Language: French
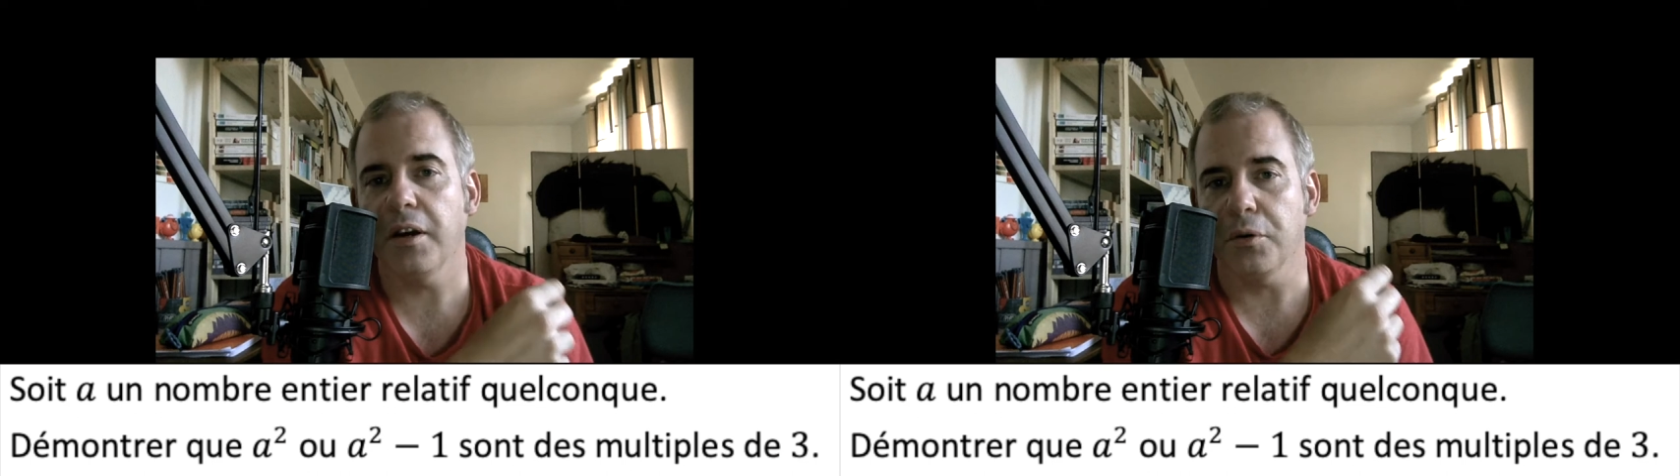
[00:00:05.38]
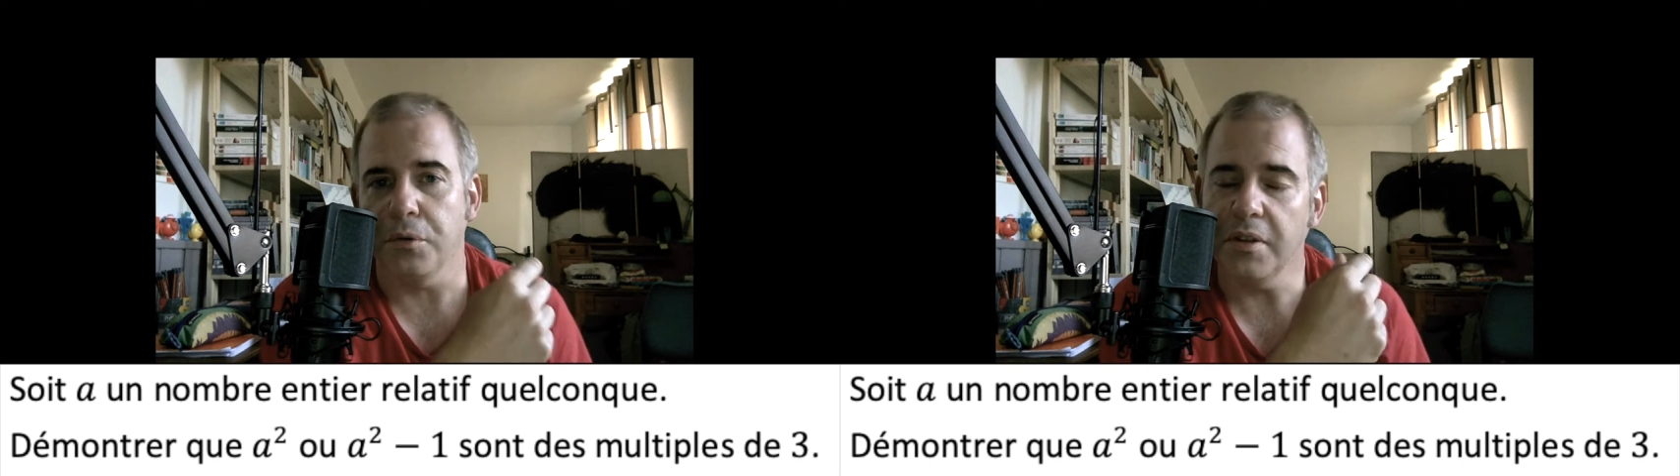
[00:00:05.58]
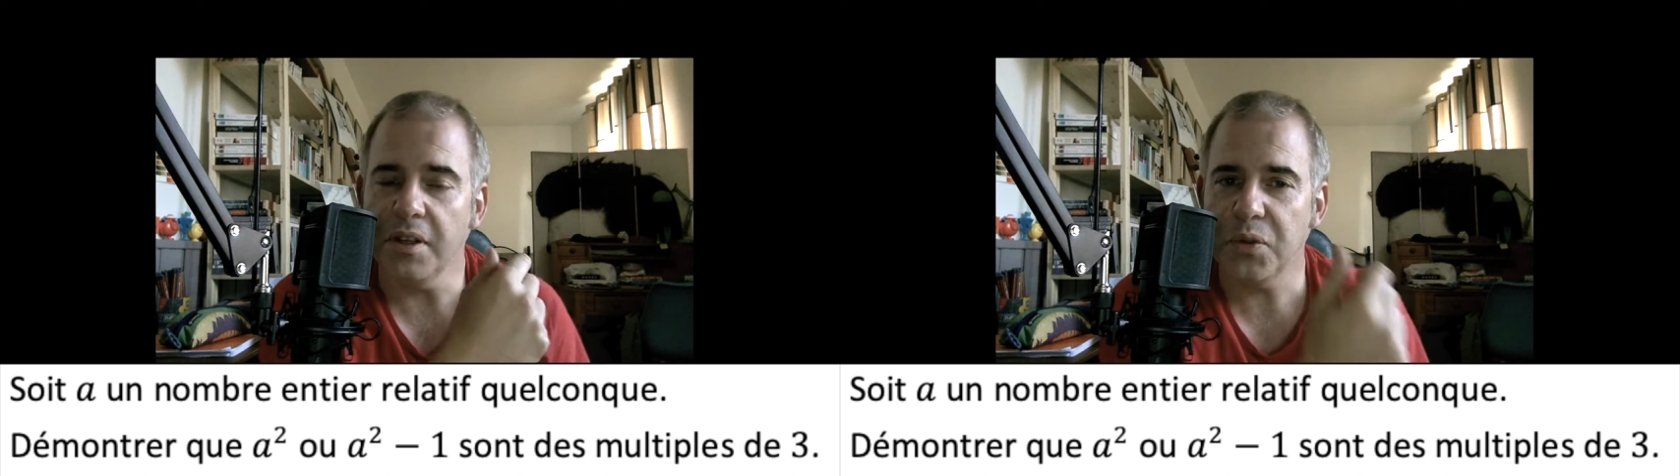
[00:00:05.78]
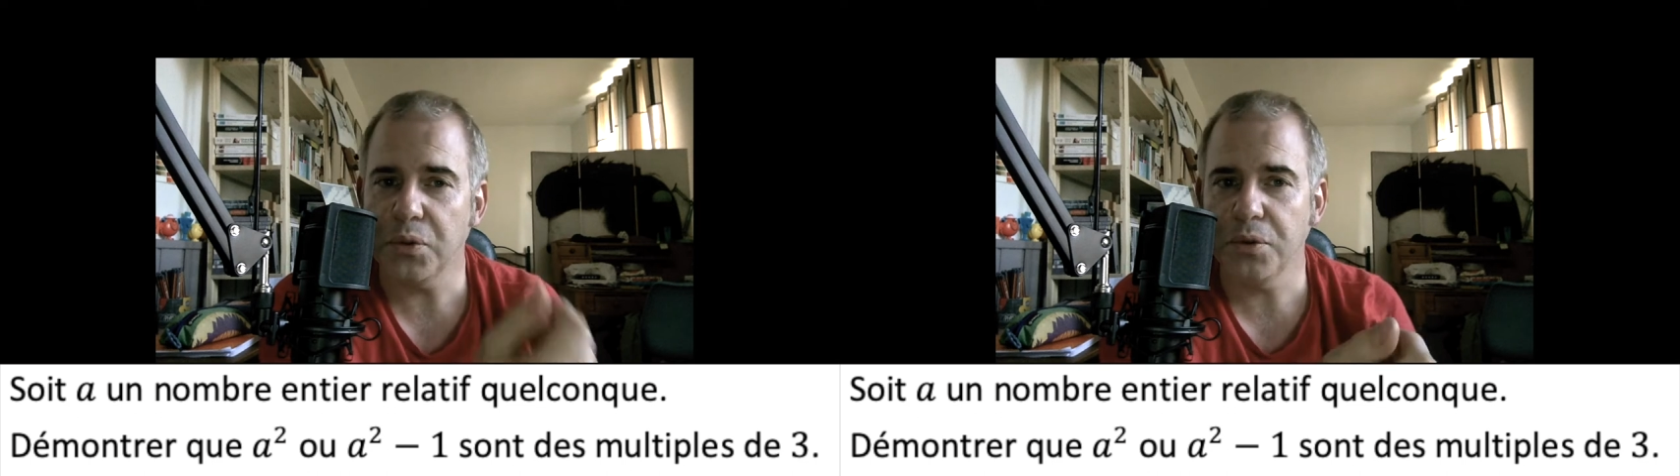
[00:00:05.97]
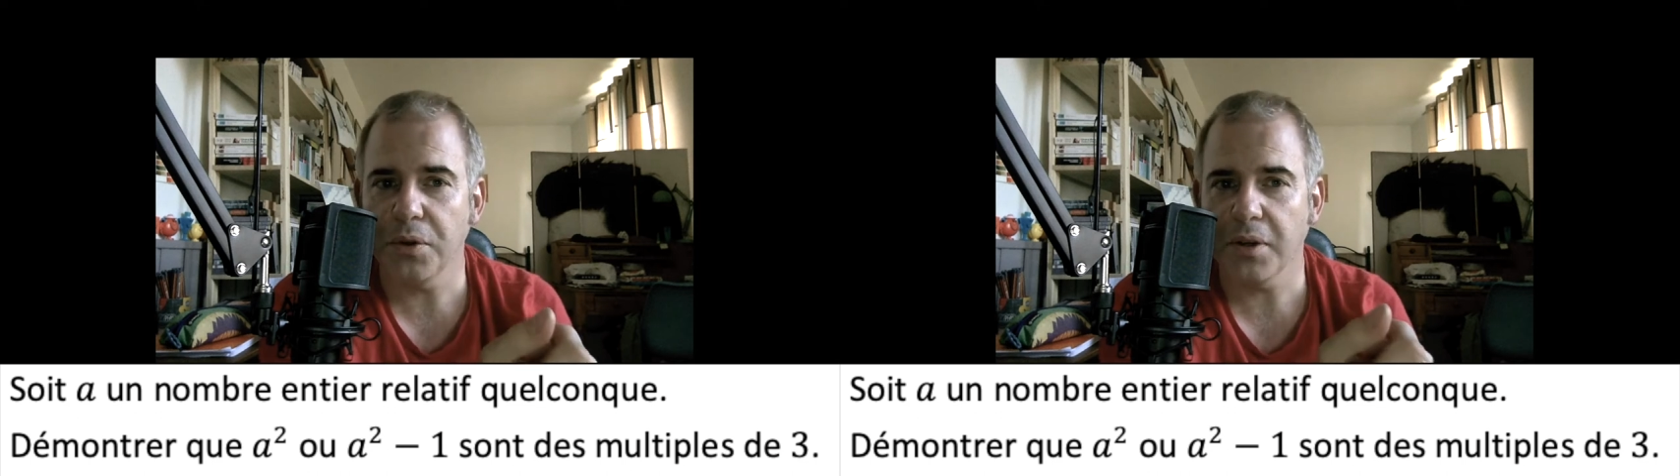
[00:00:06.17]
une
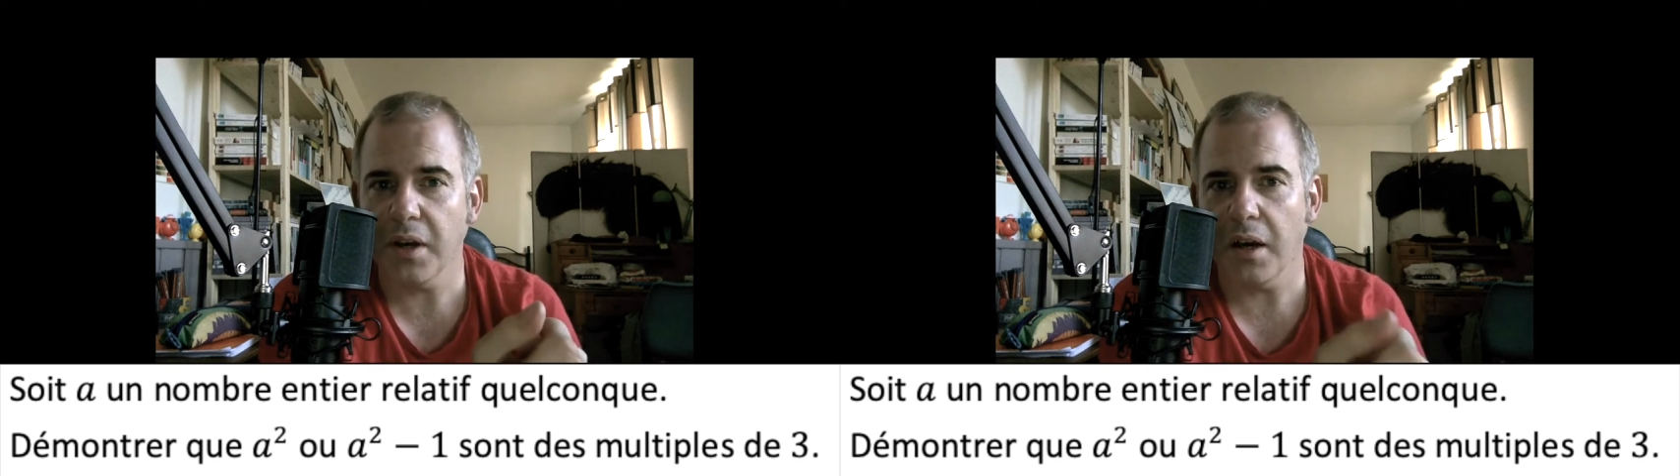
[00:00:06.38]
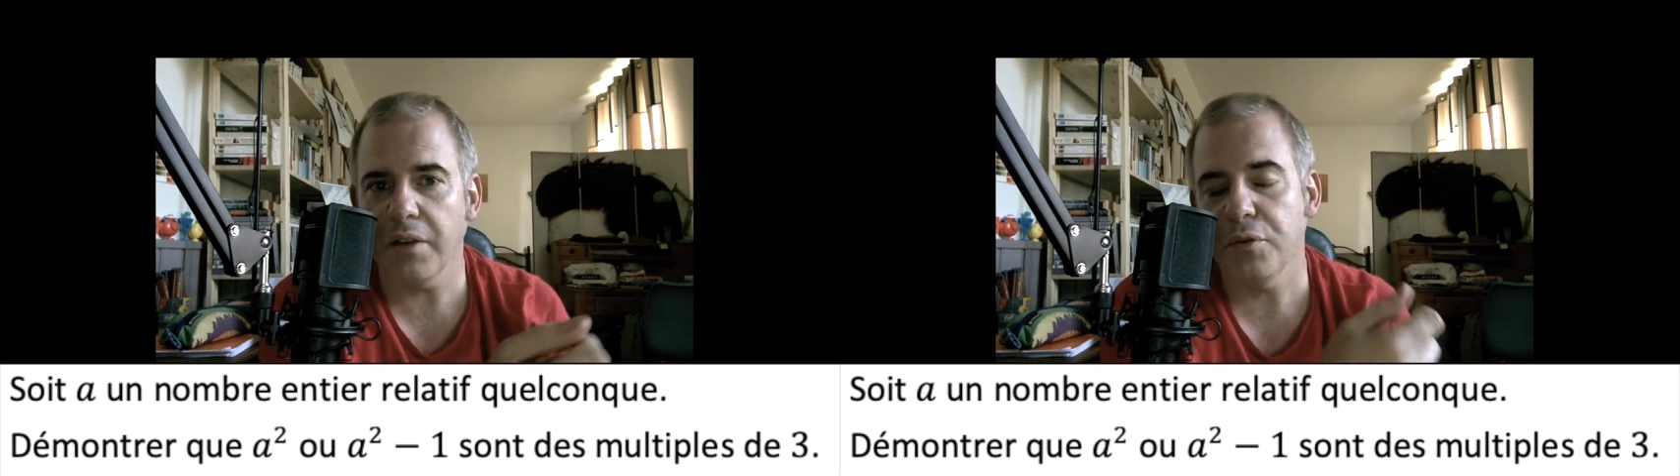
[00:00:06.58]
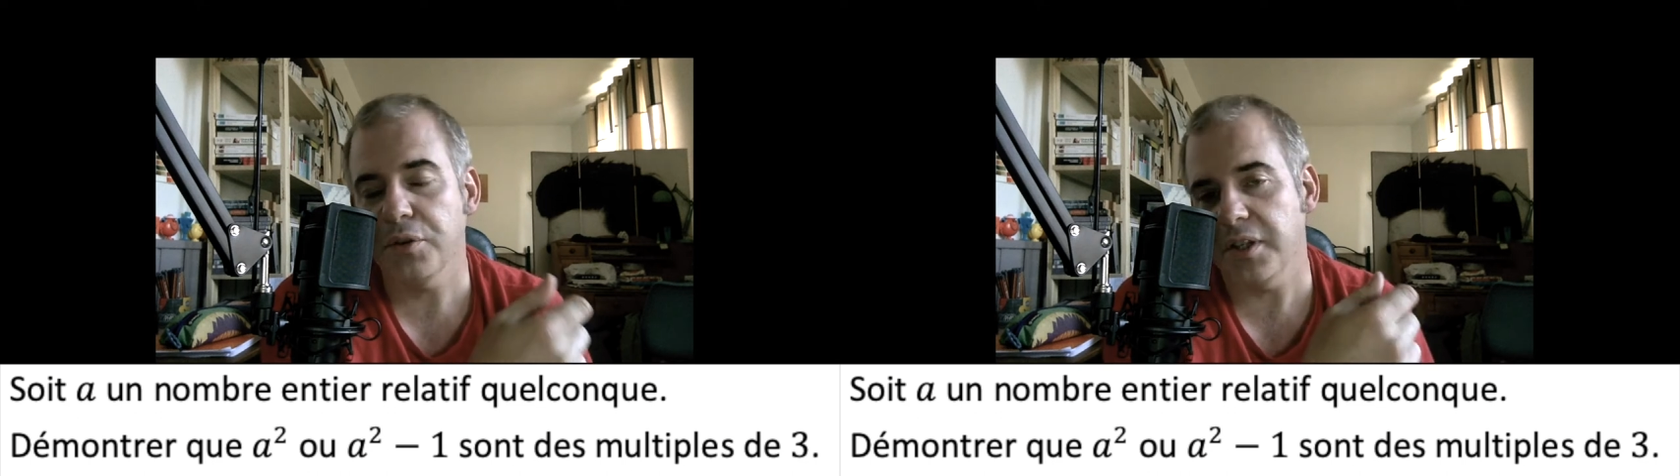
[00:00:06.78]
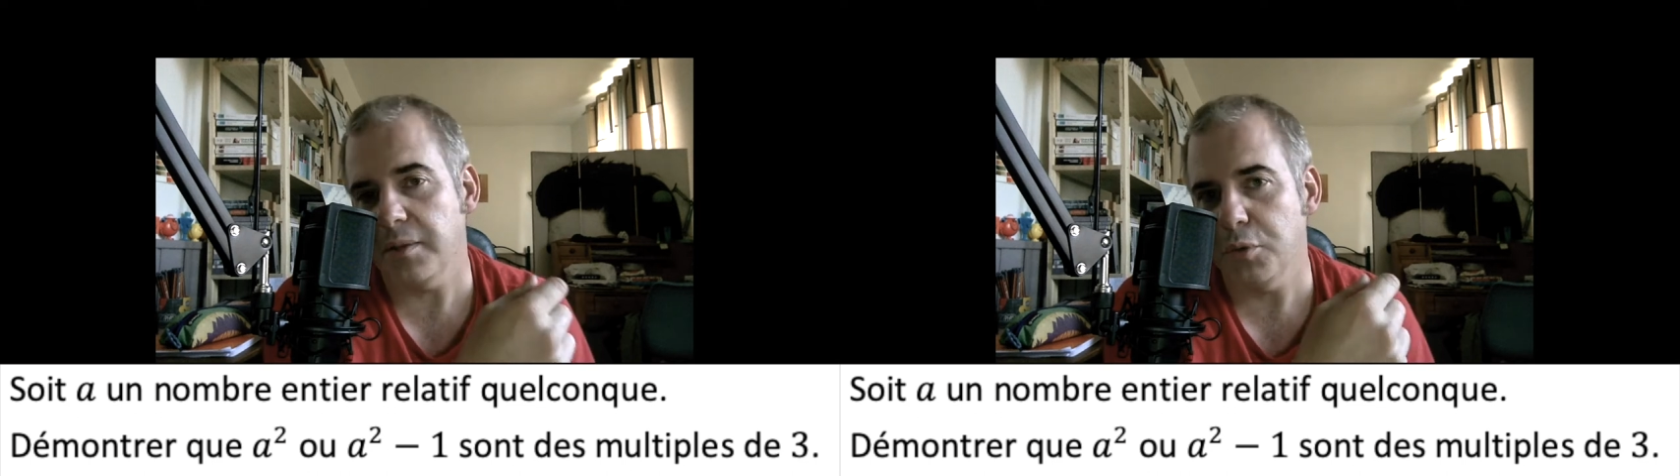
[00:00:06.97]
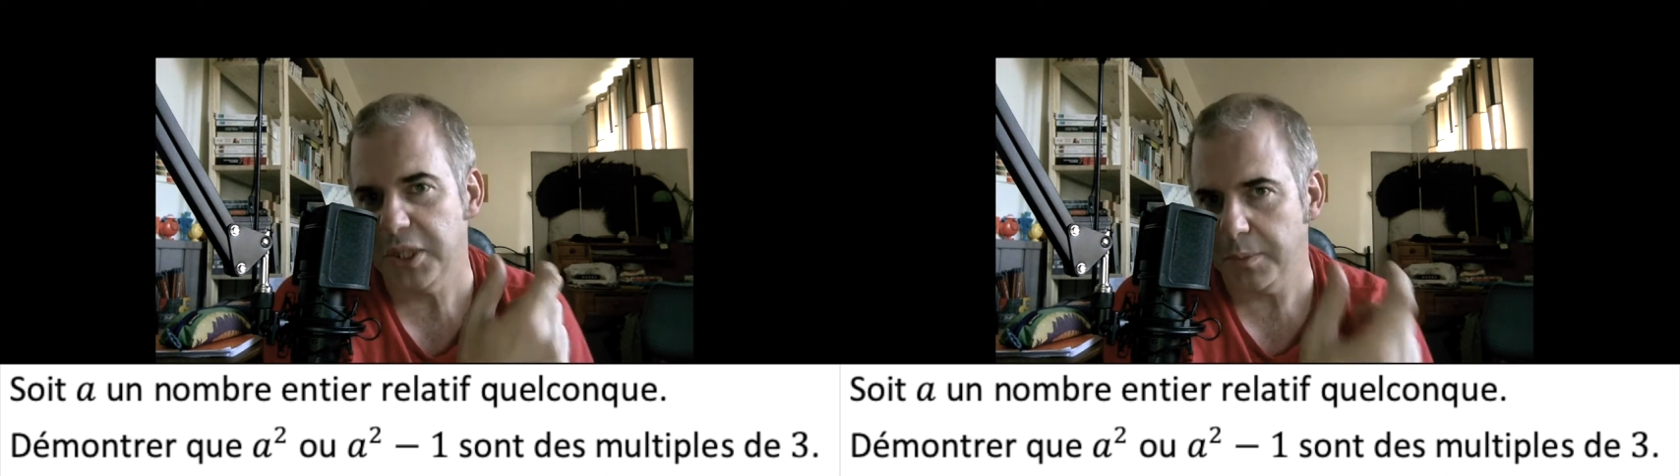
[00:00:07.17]
étude de cas évoquer les
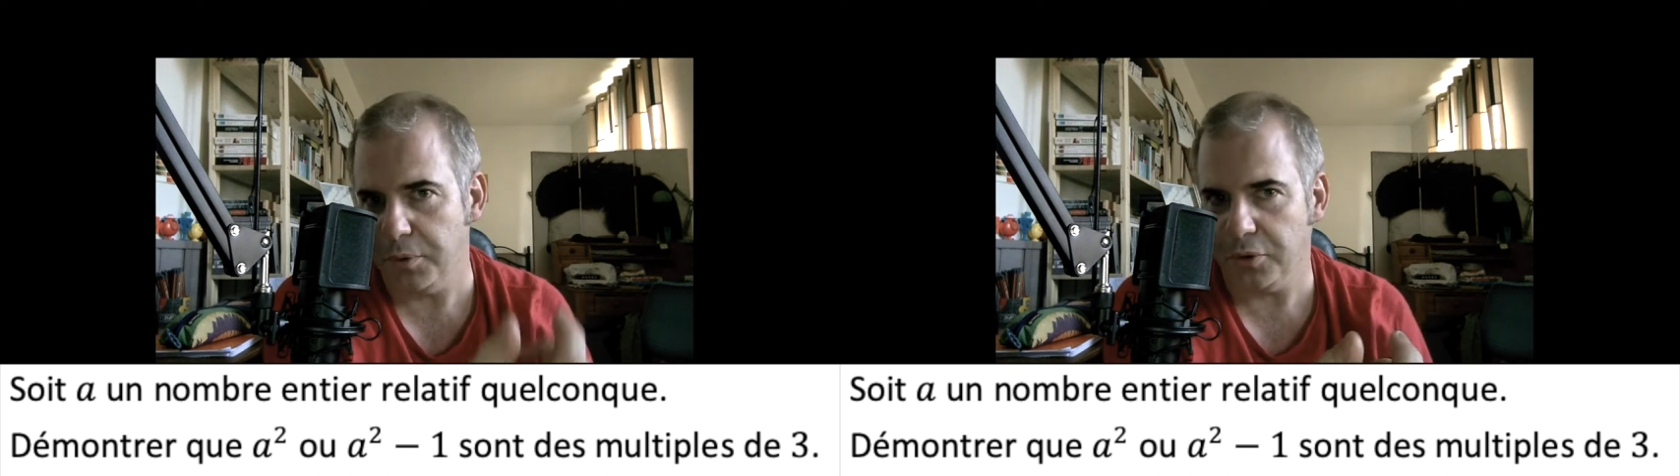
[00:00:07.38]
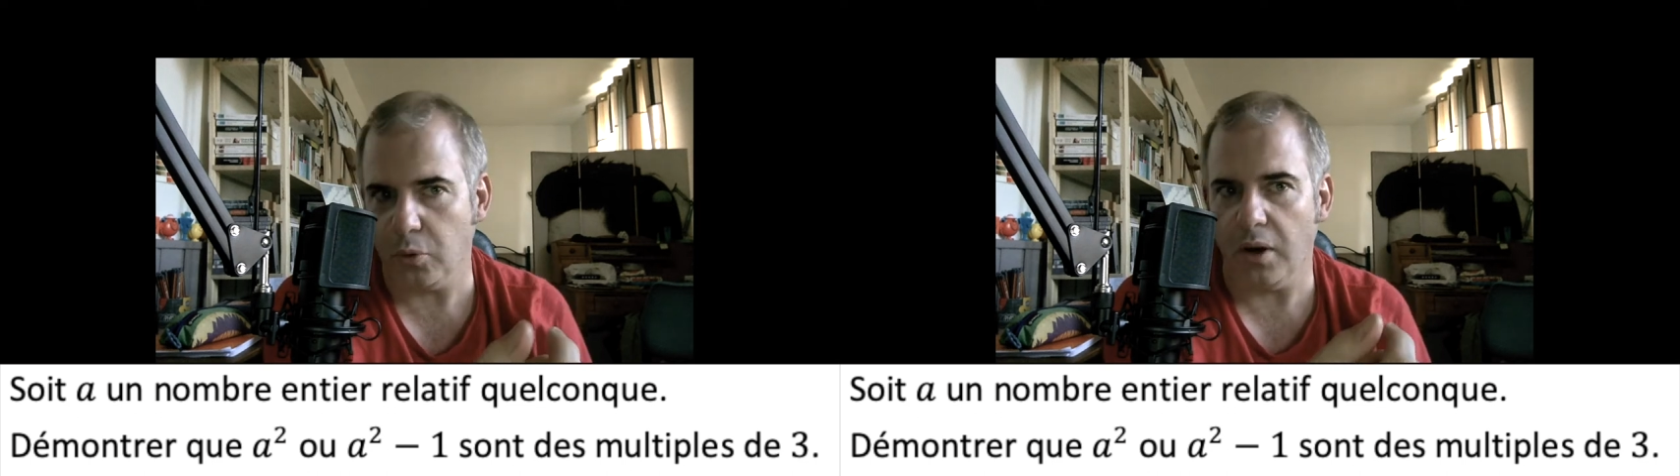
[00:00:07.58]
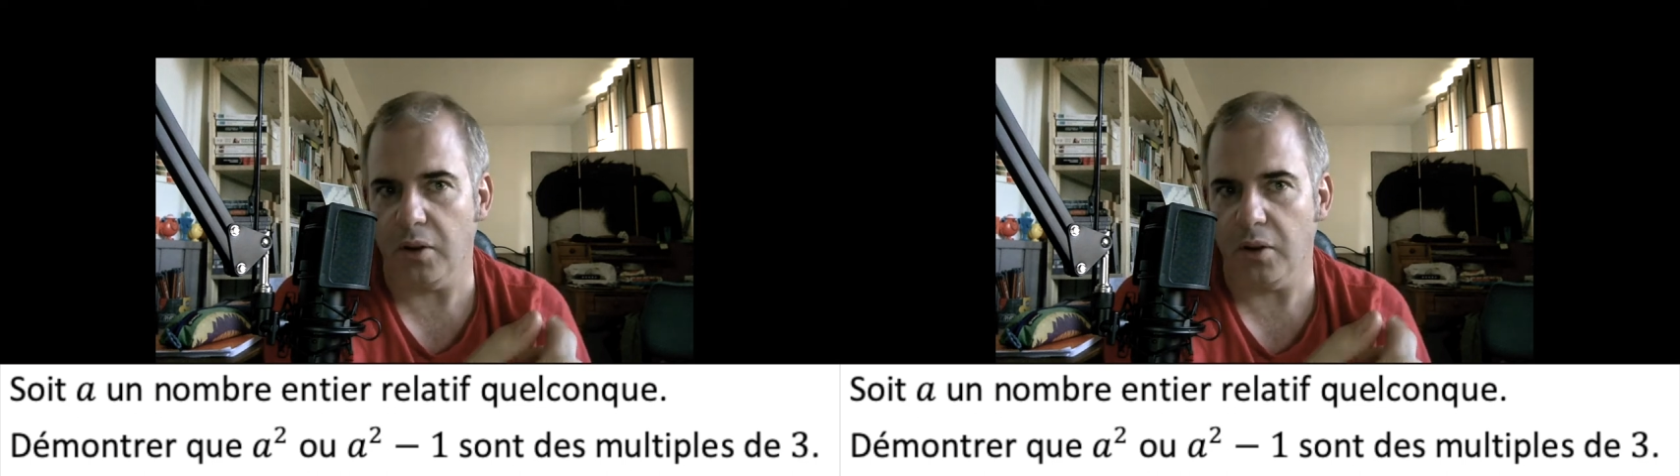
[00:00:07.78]
multiples de 3.